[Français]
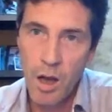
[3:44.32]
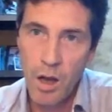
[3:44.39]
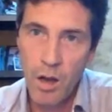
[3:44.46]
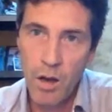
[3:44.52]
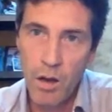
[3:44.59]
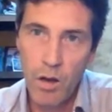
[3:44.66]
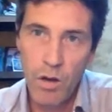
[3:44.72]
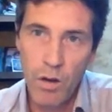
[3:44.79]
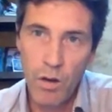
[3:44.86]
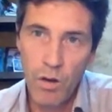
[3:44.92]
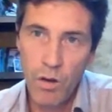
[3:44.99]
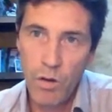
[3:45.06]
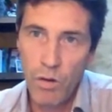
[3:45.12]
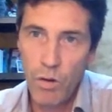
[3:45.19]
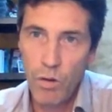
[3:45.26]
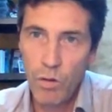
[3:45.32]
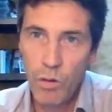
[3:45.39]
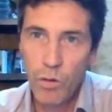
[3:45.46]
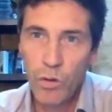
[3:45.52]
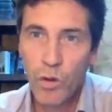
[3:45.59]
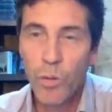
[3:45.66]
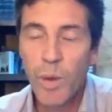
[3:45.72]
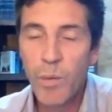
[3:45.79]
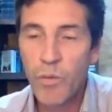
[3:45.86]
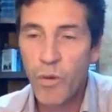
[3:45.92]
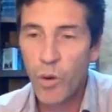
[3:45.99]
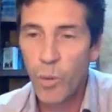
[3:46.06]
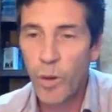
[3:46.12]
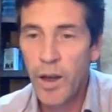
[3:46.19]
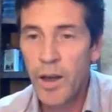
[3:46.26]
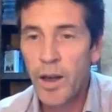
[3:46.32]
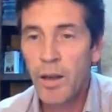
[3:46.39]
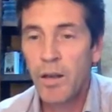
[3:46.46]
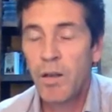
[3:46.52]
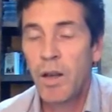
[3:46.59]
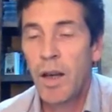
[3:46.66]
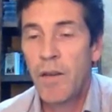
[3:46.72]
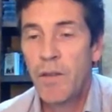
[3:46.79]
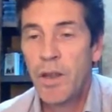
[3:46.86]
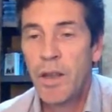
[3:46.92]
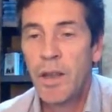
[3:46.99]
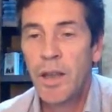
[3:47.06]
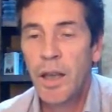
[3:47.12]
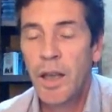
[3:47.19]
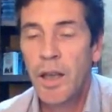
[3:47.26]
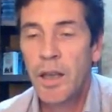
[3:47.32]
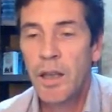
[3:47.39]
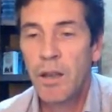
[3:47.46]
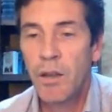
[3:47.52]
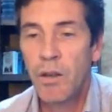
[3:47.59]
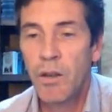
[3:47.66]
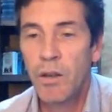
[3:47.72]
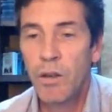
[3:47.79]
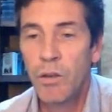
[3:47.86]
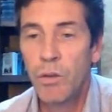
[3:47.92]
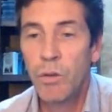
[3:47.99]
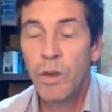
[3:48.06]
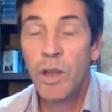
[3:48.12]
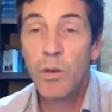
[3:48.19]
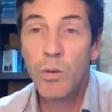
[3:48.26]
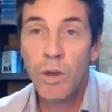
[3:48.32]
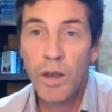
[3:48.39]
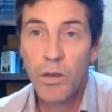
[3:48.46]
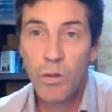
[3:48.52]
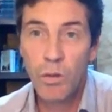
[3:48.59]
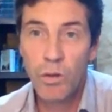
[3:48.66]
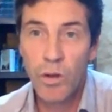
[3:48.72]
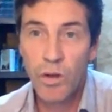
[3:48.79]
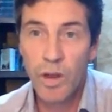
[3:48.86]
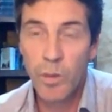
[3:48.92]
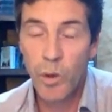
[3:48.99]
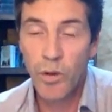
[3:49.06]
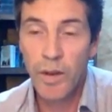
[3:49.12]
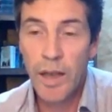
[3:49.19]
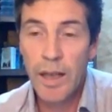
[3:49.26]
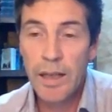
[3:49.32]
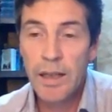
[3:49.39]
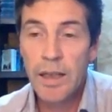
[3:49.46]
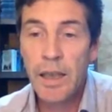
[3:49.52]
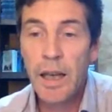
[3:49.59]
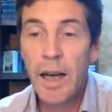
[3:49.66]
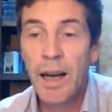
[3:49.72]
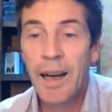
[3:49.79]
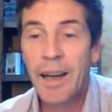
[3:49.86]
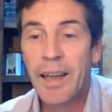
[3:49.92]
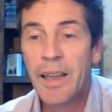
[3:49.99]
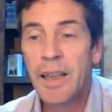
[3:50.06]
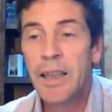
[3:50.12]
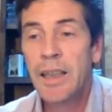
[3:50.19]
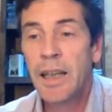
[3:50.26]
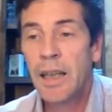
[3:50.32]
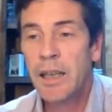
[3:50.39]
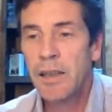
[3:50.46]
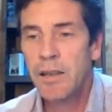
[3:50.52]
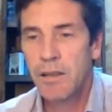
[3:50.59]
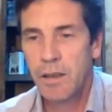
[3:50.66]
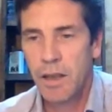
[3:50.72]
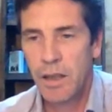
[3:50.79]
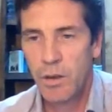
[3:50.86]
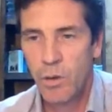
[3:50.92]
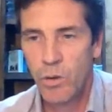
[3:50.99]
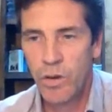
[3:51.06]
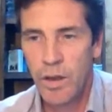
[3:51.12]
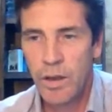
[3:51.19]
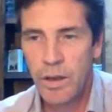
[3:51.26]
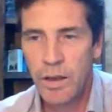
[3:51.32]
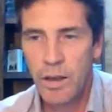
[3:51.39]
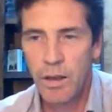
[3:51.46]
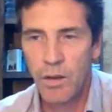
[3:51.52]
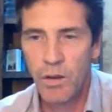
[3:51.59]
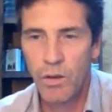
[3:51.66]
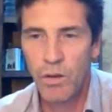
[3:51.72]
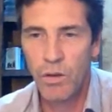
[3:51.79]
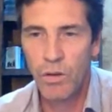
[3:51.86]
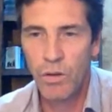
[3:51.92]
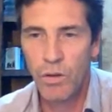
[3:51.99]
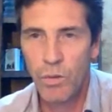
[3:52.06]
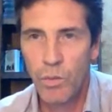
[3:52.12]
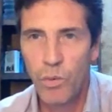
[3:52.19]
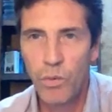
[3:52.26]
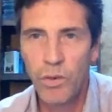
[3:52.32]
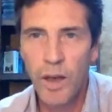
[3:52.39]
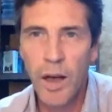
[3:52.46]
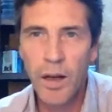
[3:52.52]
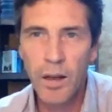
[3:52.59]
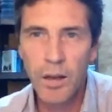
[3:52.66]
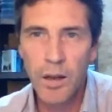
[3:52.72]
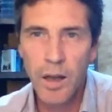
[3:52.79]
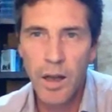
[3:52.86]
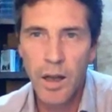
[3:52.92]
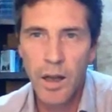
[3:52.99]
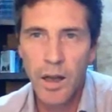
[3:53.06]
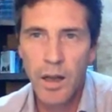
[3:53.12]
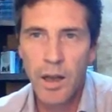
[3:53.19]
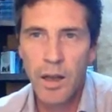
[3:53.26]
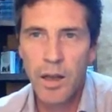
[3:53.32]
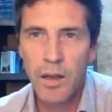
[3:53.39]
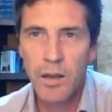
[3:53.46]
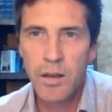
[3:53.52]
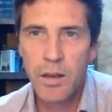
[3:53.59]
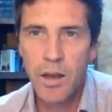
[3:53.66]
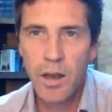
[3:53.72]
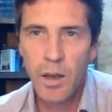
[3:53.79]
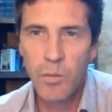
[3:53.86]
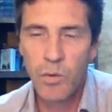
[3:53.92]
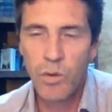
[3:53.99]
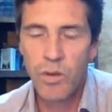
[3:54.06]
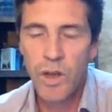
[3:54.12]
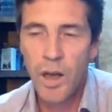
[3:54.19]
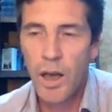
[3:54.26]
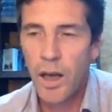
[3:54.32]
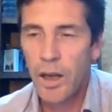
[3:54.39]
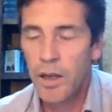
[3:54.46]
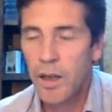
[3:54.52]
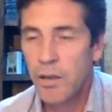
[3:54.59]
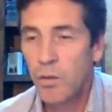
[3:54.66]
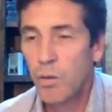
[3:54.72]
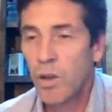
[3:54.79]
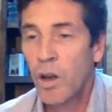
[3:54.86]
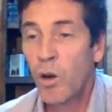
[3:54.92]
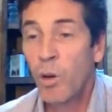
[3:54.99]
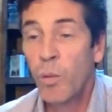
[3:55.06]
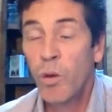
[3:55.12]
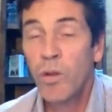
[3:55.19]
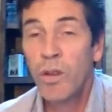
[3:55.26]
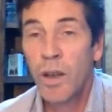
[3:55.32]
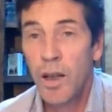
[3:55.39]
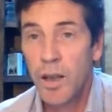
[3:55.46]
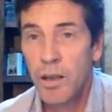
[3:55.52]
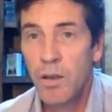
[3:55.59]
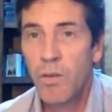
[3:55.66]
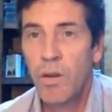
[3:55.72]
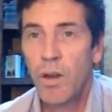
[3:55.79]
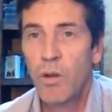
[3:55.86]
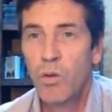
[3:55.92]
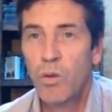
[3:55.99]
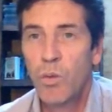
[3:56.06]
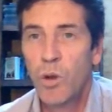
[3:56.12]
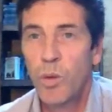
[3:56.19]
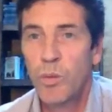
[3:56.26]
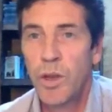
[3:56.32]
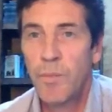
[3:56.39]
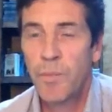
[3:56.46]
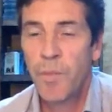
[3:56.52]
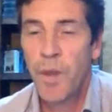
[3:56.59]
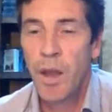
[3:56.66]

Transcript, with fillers: Euh, ce même Flaubert avait écrit une éducation sentimentale qu'il a réécrite quelques années plus tard et qui a abouti à la rédaction d'un roman très différent du premier.